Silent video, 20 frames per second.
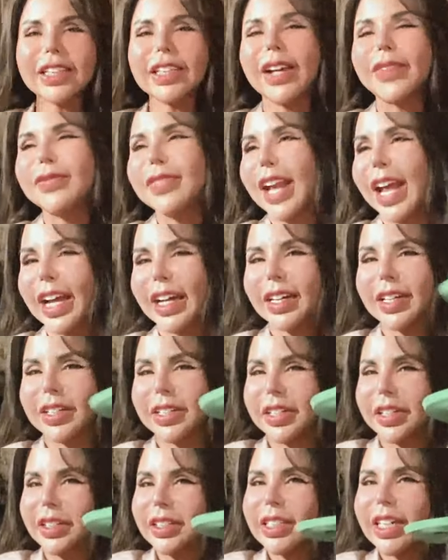tám lạng người
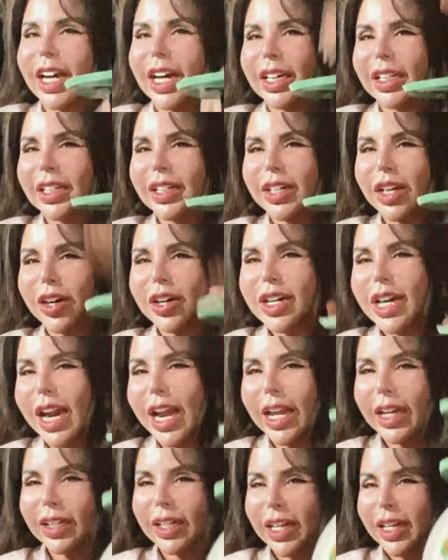nửa cân nó rõ
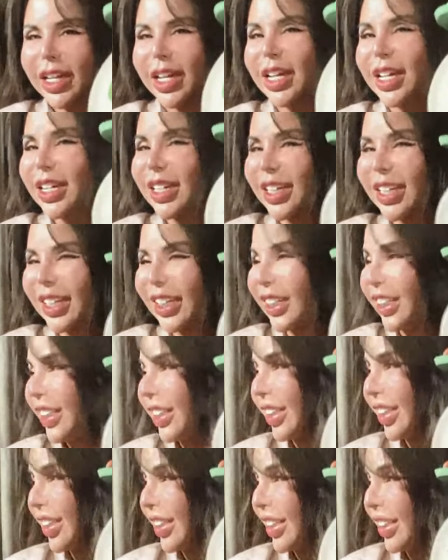ràng Đâu
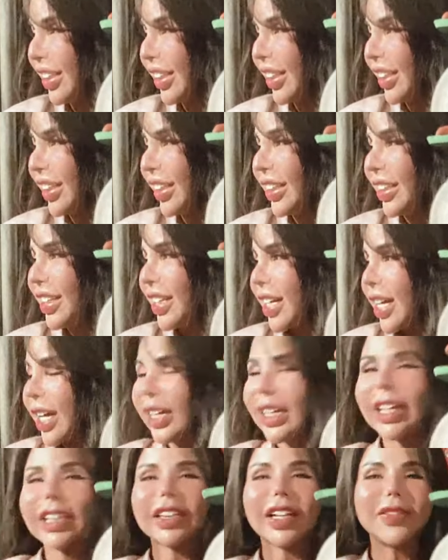ai
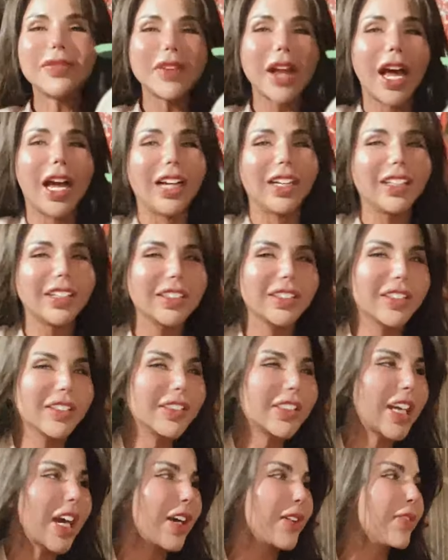cái tám lạng người nửa
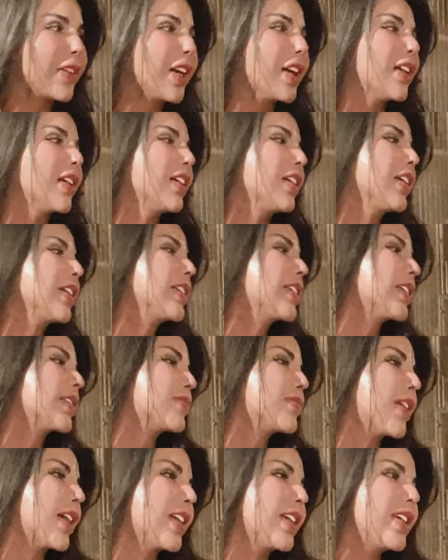cân mà không
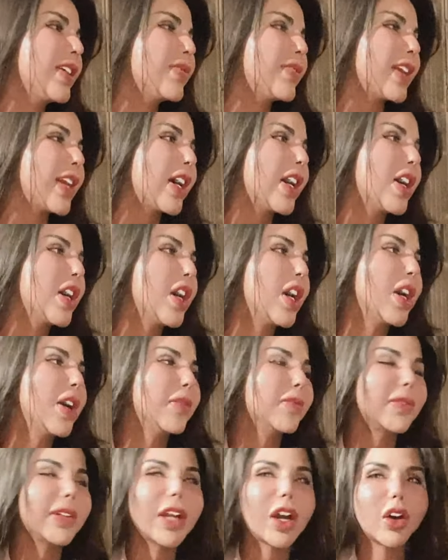dịch bệnh đó mày là
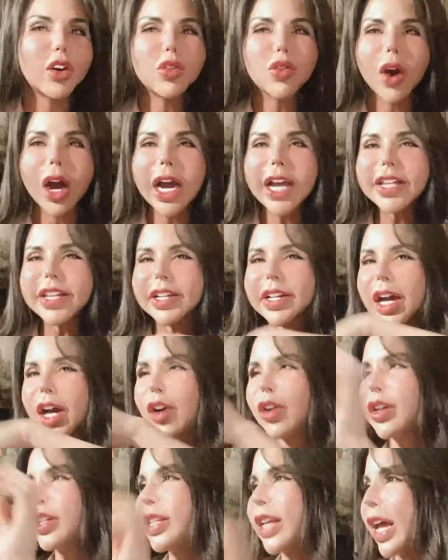mình nói quá trời
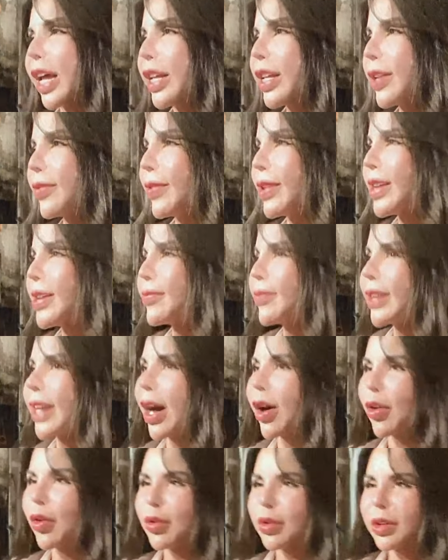nói vậy giờ mày mày
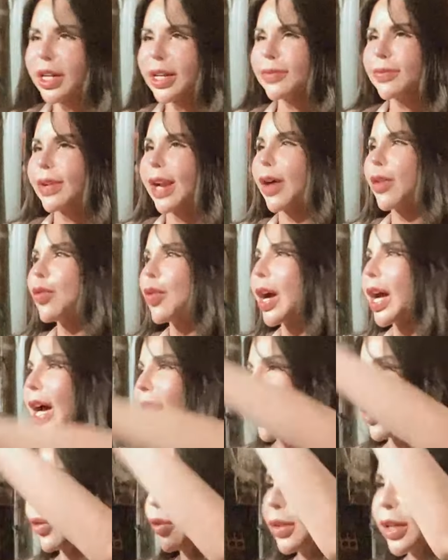đậu đi mày đậu qua
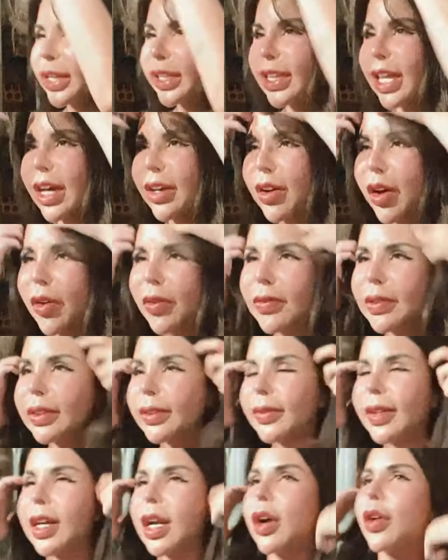hậu đi tao đủ mấy tao
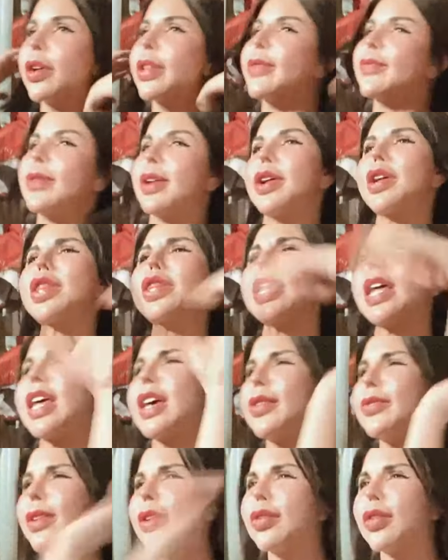bị lội dùm gửi xe
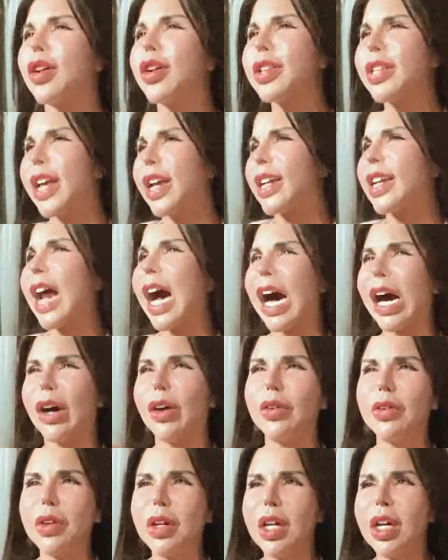cũng đâu có gì
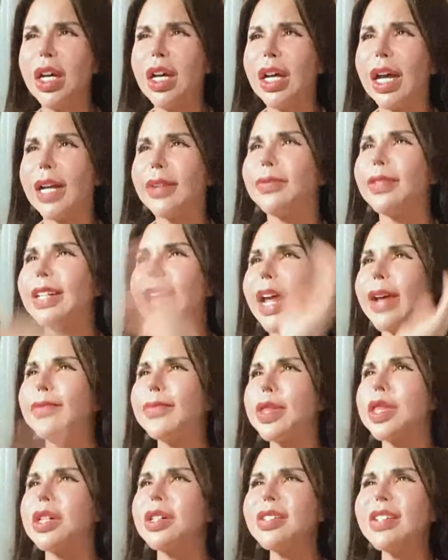đâu thì mày đẹp
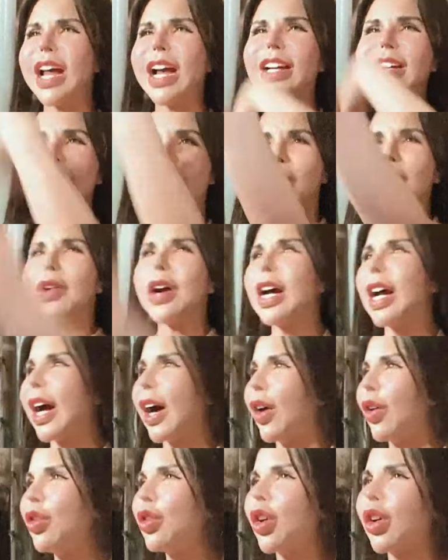mày xứng đáng đậu qua
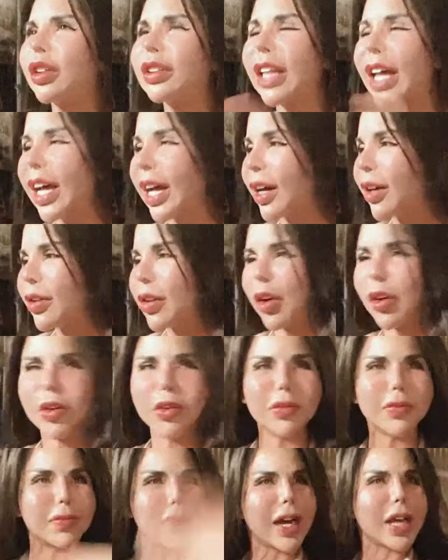hậu còn tao
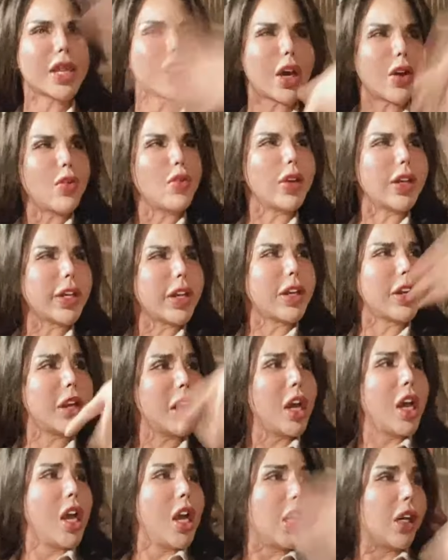đủ má xấu quá đi
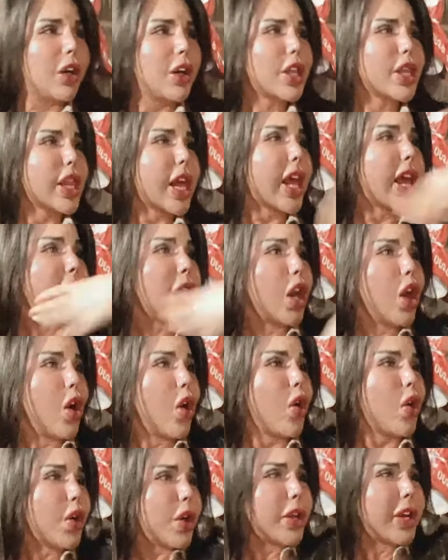gửi xe
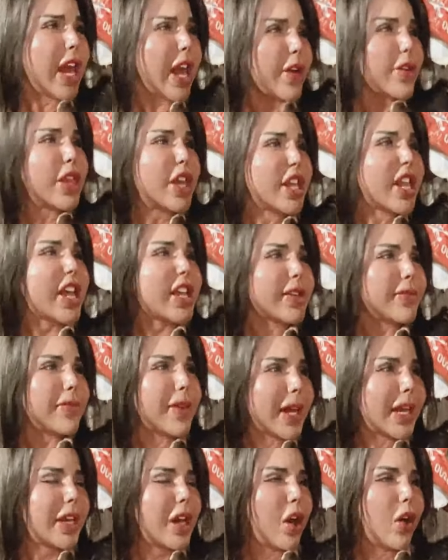lui đéo xe giấy cho
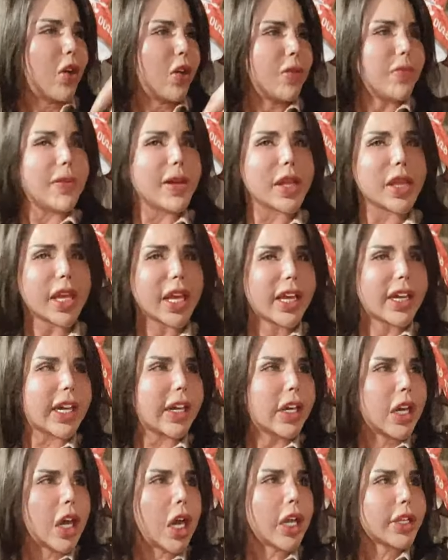mày đủ má xe này
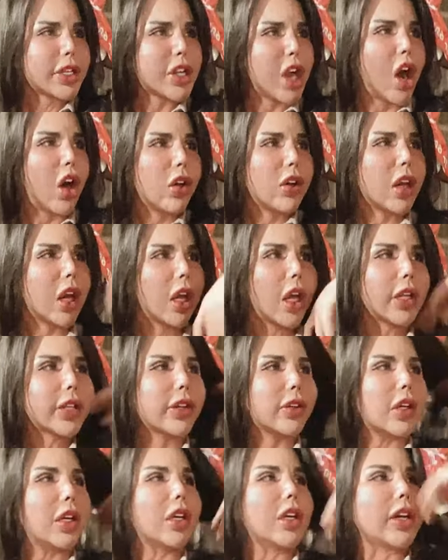nó hết chỗ rồi hết
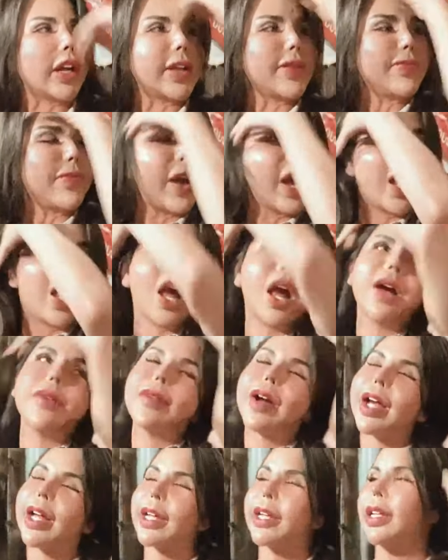chỗ gửi là lý mẹ
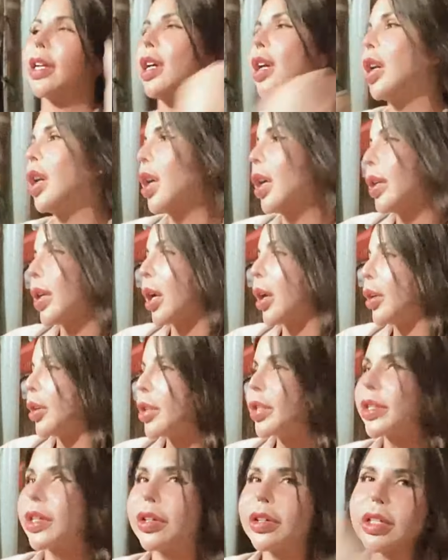mày rồi nó
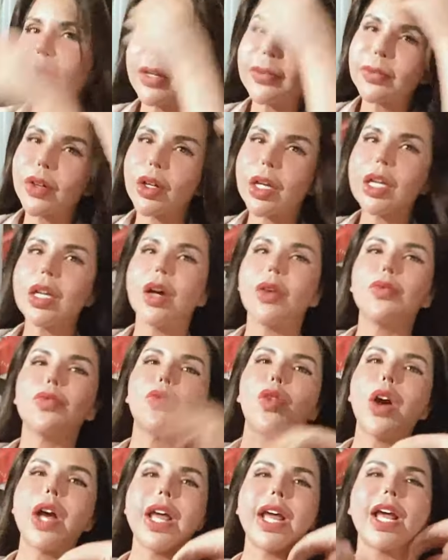chửi không còn cái lục
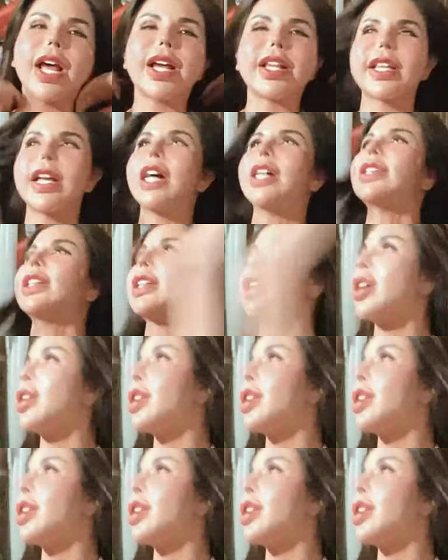que gì hết thì nói